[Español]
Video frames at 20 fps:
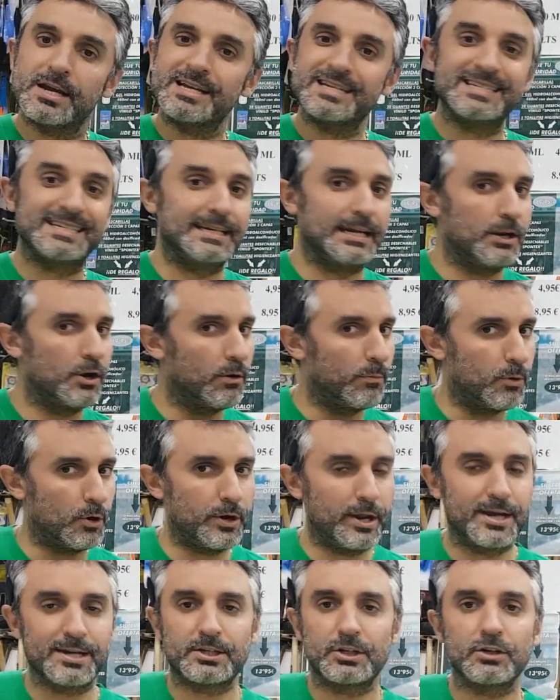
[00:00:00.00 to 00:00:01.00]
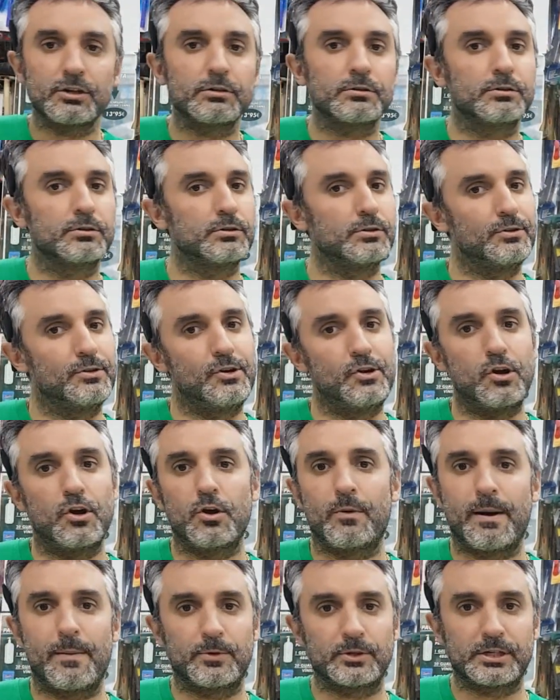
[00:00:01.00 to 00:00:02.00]
Si no pone eso, no
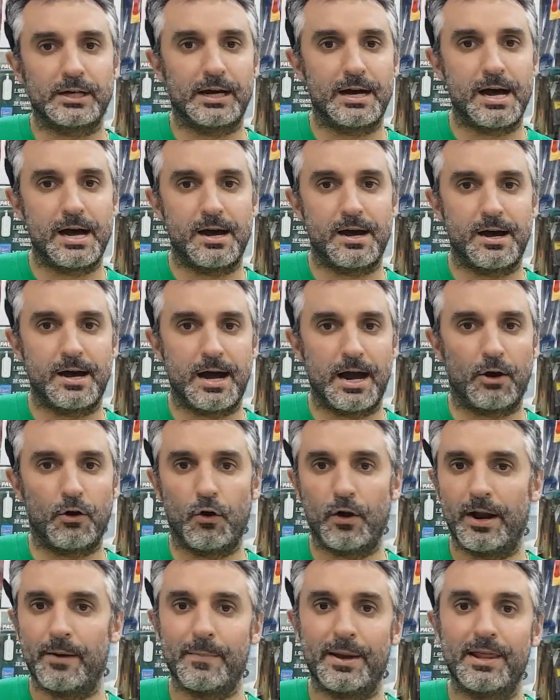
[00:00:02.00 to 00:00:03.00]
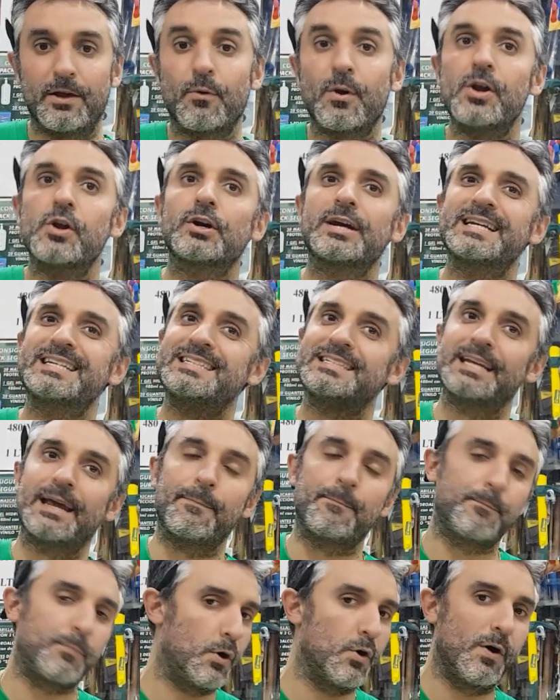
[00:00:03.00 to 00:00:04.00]
lo vamos a coger. Me da igual lo que
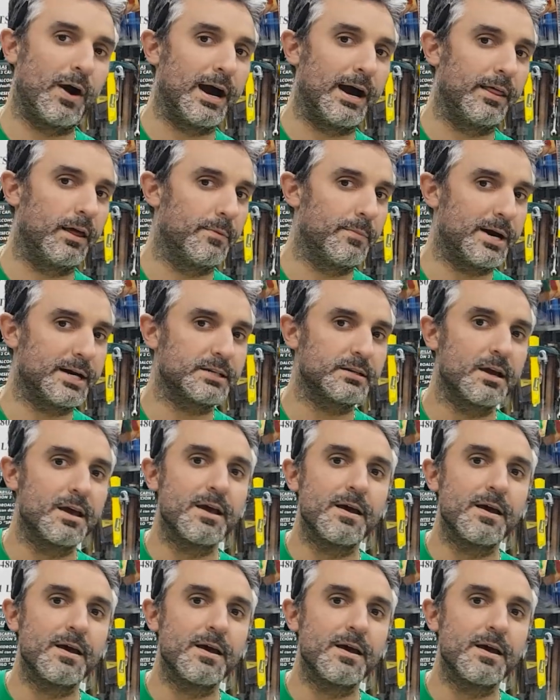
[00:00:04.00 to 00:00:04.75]
se ponga además,